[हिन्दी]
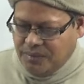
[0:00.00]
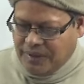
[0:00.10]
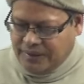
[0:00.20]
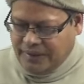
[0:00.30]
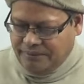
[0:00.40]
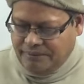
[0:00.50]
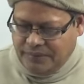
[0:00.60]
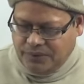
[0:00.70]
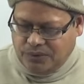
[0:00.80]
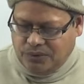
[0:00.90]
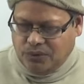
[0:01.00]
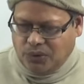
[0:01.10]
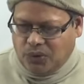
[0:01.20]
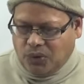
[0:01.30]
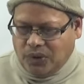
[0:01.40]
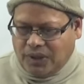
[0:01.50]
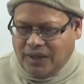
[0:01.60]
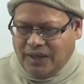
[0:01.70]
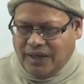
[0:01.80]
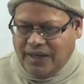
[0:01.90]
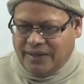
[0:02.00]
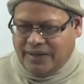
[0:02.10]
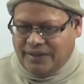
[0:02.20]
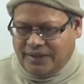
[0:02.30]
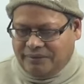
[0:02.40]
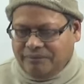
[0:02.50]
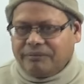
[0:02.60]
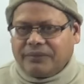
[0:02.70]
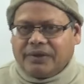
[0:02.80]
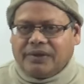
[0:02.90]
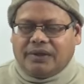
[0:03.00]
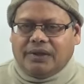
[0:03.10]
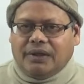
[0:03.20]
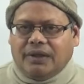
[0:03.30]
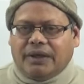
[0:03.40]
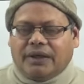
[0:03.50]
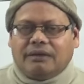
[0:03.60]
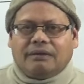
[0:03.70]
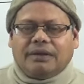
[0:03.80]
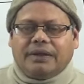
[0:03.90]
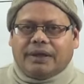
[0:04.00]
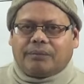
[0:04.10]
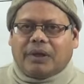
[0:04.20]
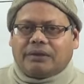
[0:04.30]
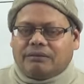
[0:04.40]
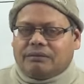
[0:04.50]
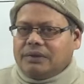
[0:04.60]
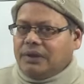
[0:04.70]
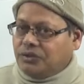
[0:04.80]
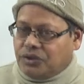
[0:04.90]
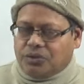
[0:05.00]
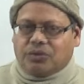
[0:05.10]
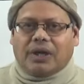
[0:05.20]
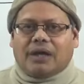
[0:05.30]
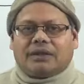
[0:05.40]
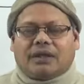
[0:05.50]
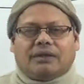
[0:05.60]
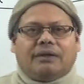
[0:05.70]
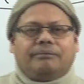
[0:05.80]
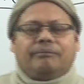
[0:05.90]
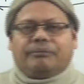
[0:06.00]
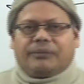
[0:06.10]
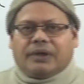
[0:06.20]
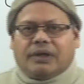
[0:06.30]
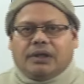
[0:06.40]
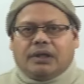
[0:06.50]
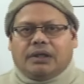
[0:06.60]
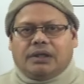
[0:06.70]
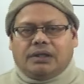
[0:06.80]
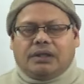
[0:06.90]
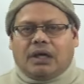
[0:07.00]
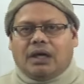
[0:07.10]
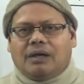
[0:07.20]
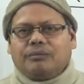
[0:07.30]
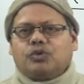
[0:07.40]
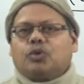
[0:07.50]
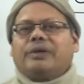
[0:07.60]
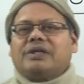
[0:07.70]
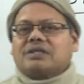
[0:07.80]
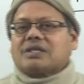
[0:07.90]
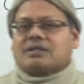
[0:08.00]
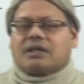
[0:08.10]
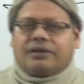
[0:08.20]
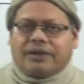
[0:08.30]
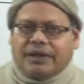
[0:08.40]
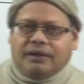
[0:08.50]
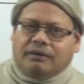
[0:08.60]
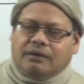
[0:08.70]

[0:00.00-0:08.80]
बात है तो होल्ड करने लायक है ये लेकिन एक बात ये ज़रूर याद रखना यहाँ हम जो भी डिस्कस करते हैं